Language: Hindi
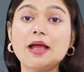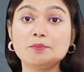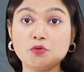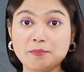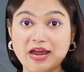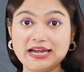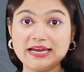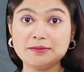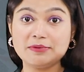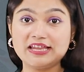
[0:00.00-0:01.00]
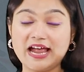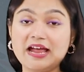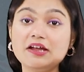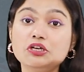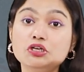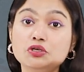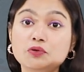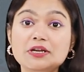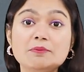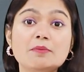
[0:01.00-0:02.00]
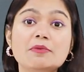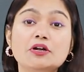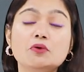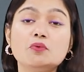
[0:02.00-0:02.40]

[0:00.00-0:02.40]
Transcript: आपको पहले ही बताया कि यूरिन में ब्लड